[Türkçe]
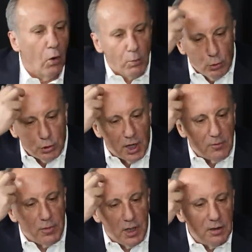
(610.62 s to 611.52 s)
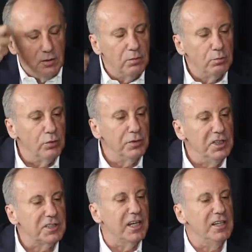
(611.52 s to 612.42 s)
Omurgam var. Bu
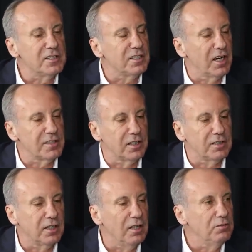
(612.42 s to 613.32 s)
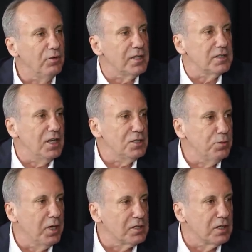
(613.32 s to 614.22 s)
ilkeli siyasetten
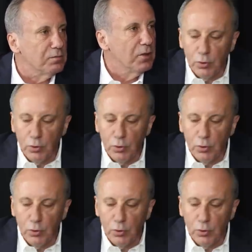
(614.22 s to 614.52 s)
vazgeçmeyeceğim.